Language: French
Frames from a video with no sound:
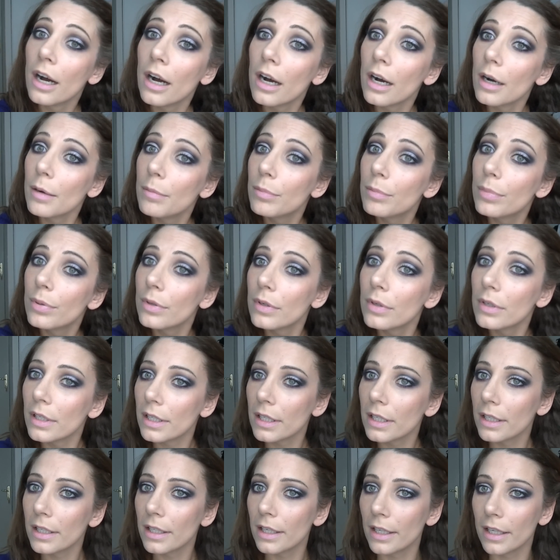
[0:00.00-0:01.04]
Hop.
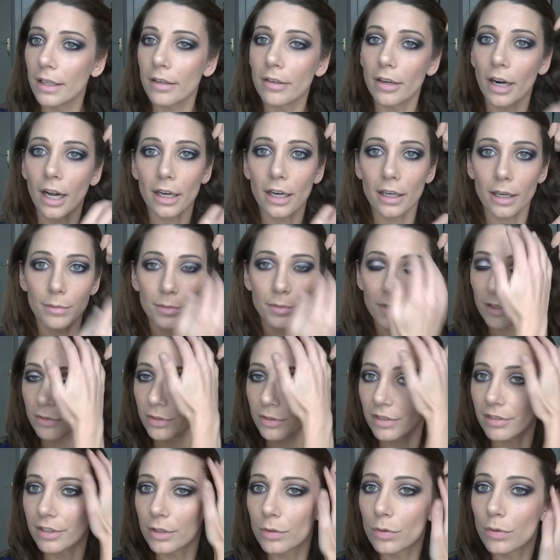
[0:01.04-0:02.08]
Et voilà, comme ça vous
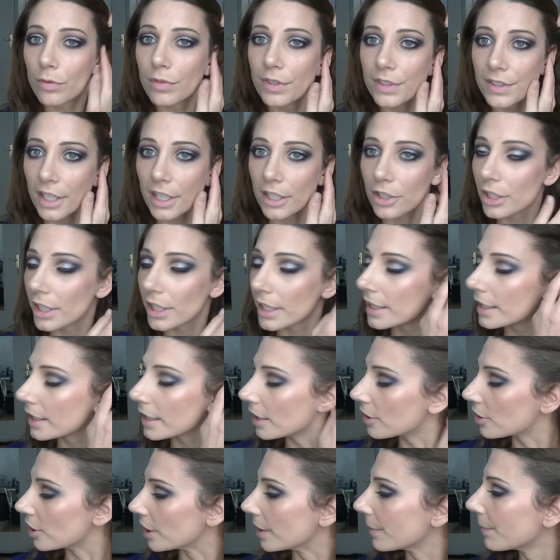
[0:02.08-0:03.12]
avez tout le visage qui est
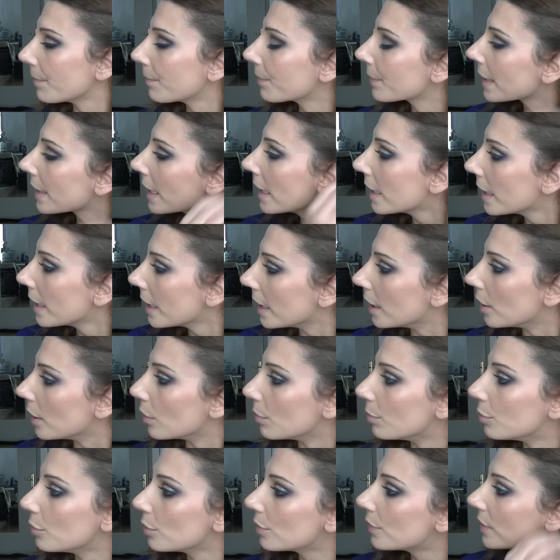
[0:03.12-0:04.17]
dégagé. Et le
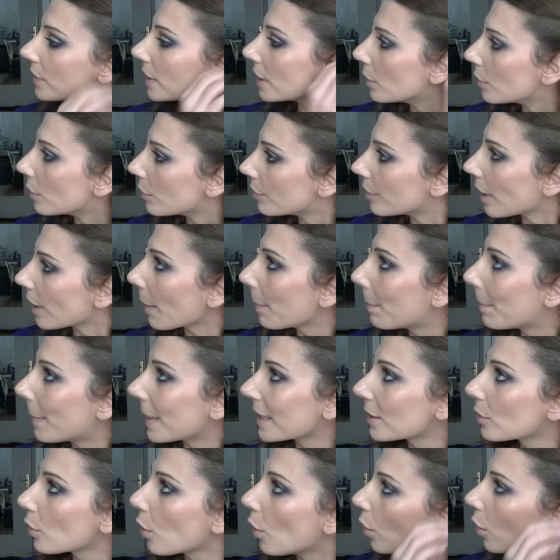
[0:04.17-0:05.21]
but c'est de le faire pas
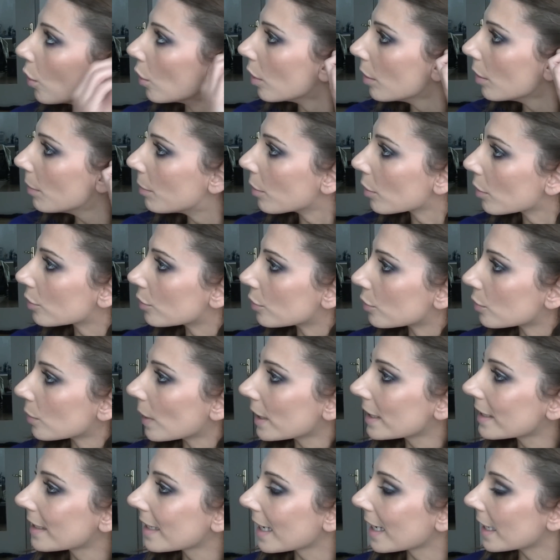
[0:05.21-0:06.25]
trop haut pour que ce soit
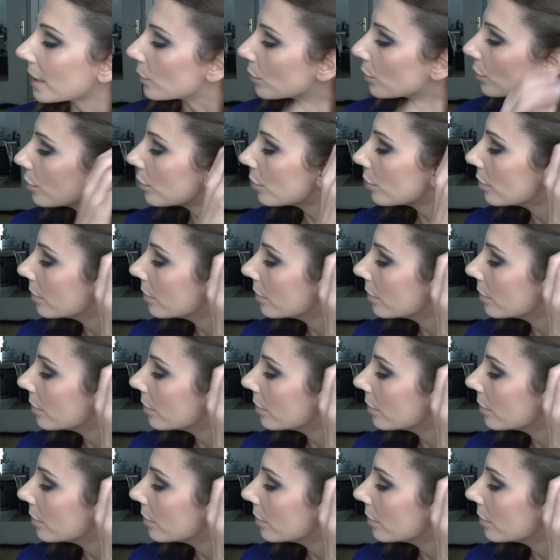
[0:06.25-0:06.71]
très doux.